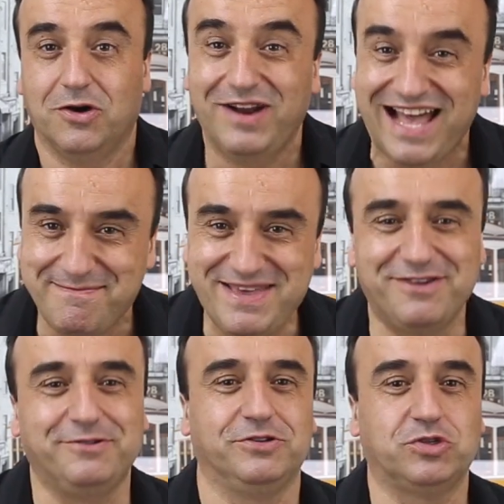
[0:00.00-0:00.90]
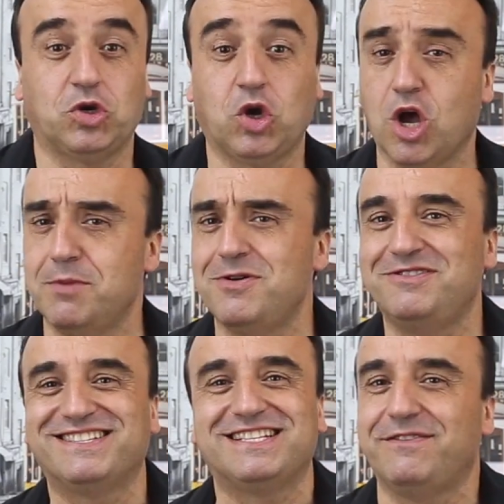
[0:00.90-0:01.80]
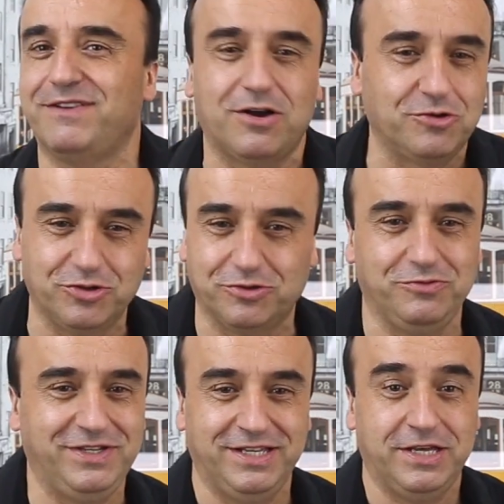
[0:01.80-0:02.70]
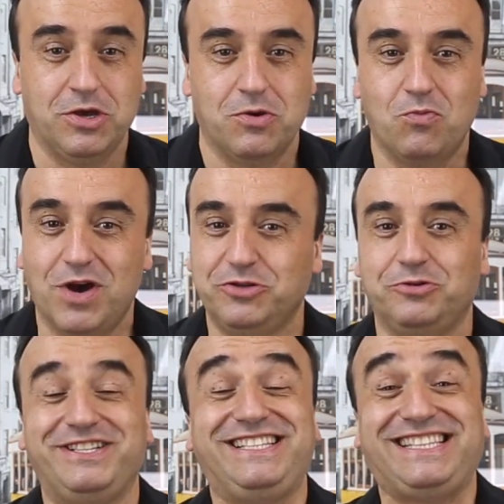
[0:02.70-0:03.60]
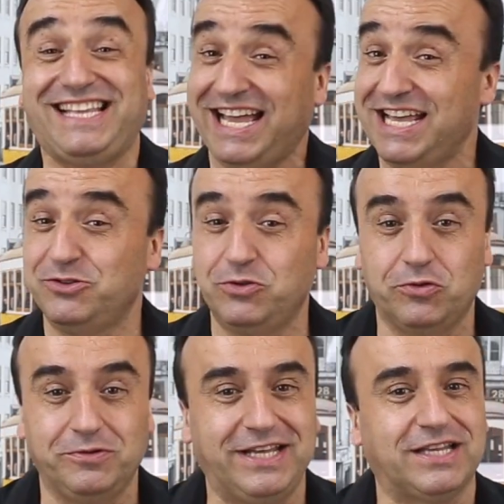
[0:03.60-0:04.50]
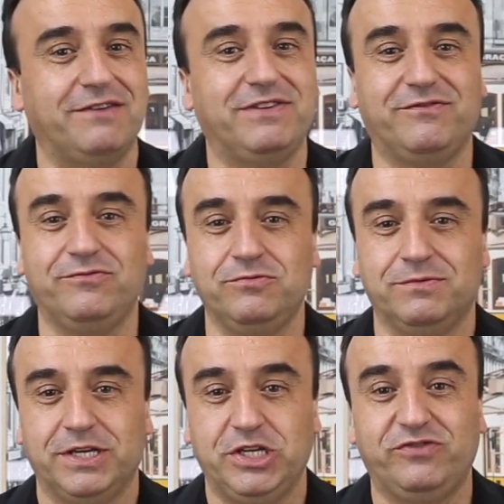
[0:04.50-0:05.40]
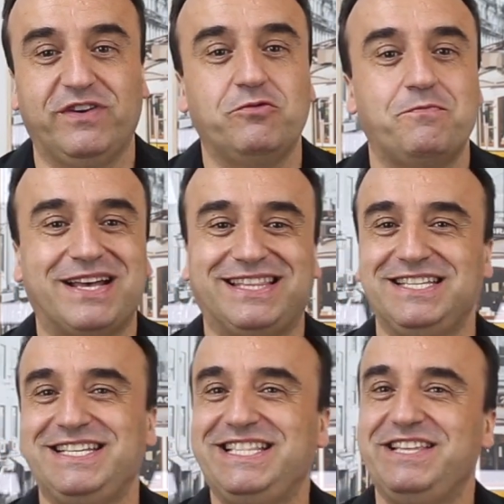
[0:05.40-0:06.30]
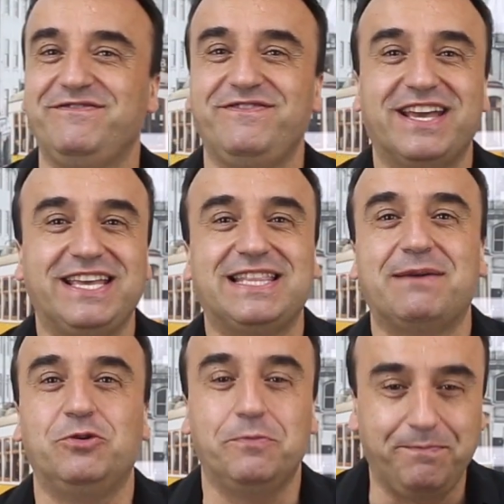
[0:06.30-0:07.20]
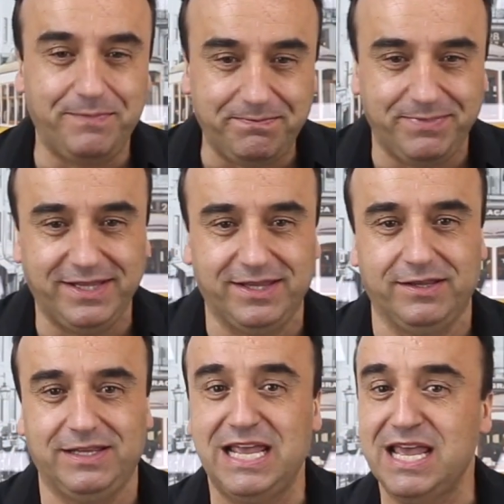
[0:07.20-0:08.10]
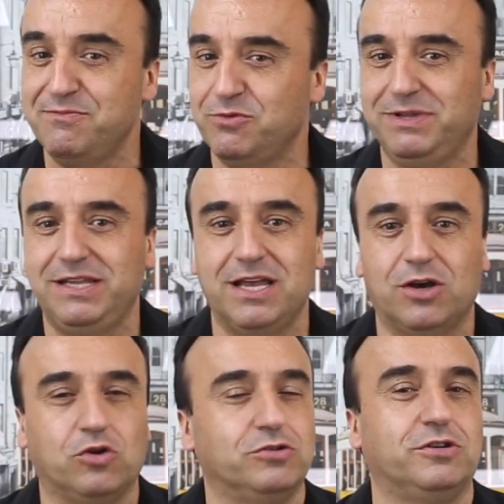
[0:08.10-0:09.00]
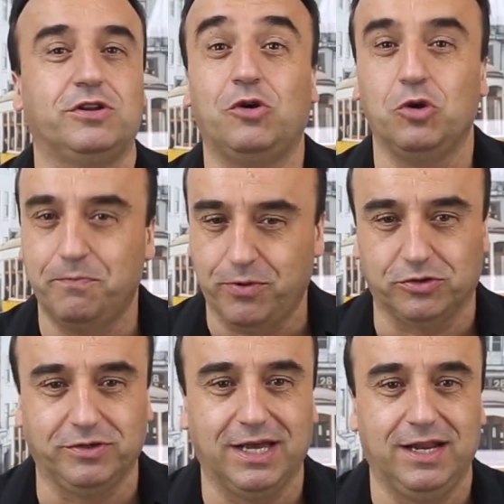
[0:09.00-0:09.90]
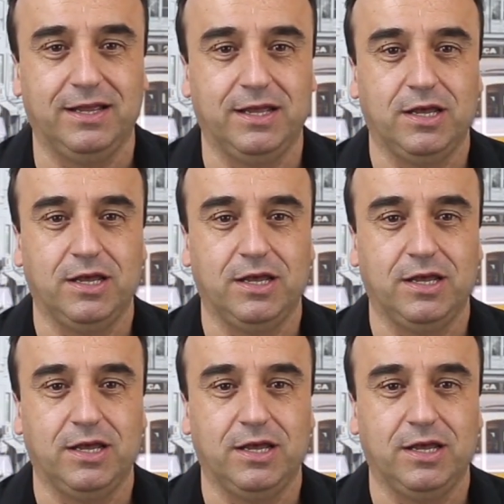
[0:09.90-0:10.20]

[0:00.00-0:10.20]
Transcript: Hola amigos, comment ça va aujourd'hui Moi je suis très heureux d'être avec vous et je vais vous partager des véritables pépites immobilières concernant le Portugal.